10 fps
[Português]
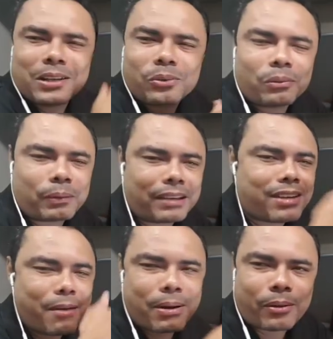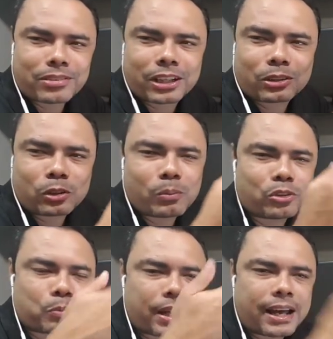Não, porque já é uma coisa que todo
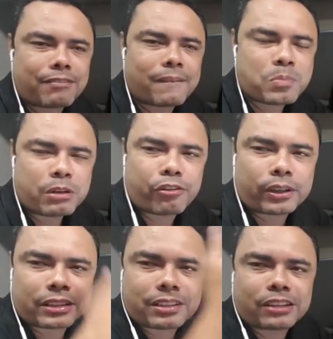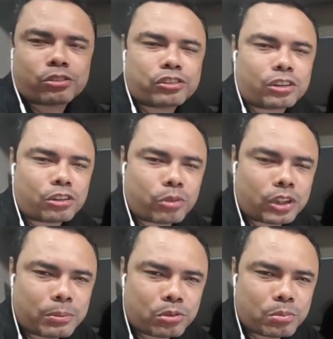mundo esperava, foi uma das razões que nós
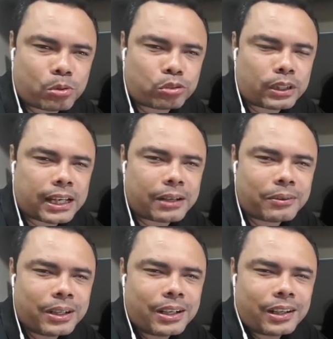votamos no Bolsonaro.